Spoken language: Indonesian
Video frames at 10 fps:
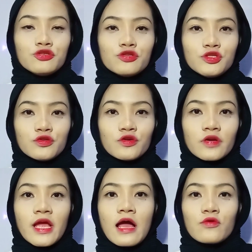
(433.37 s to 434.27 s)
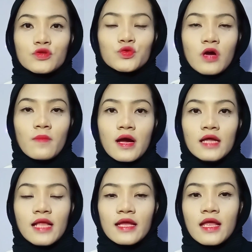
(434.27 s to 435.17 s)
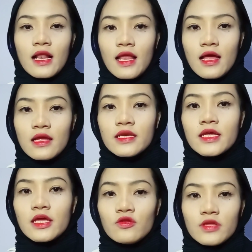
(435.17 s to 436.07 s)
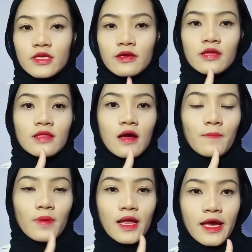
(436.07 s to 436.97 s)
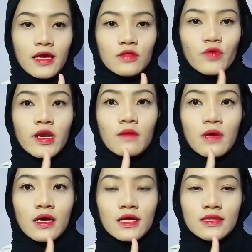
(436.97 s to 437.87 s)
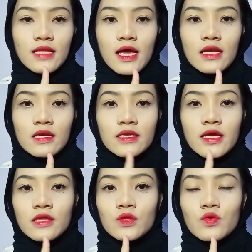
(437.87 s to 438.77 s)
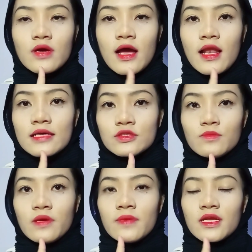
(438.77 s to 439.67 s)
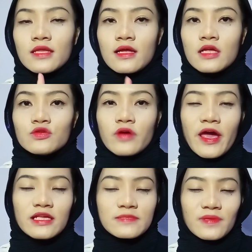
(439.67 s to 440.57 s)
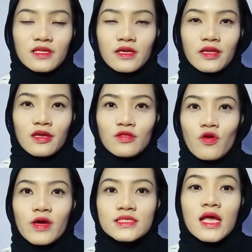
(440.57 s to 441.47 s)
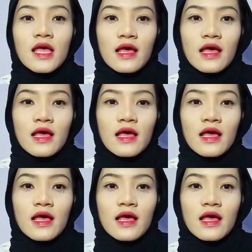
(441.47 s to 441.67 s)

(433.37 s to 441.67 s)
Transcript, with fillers: jujur yang aku suka banget adalah dia itu ketika kita apply itu enak banget dan dia itu nggak langsung bibir kita langsung kayak cepet kering gitu loh guys